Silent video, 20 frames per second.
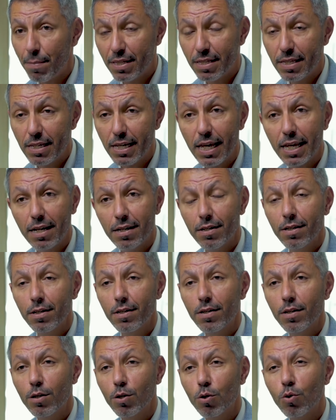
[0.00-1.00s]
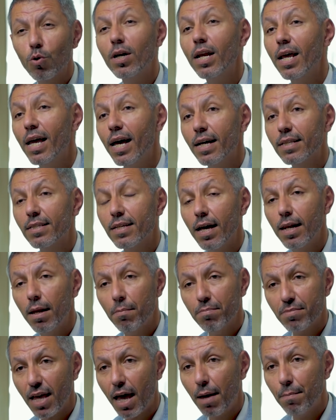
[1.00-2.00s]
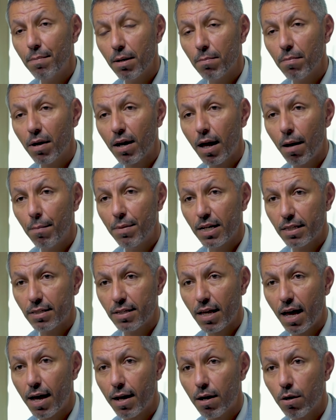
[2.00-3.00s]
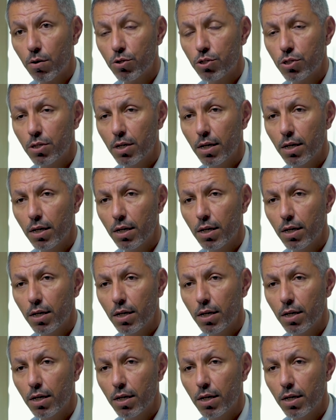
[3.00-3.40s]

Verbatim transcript: بالدين كلياتها لم تحمي المرأة من التحرش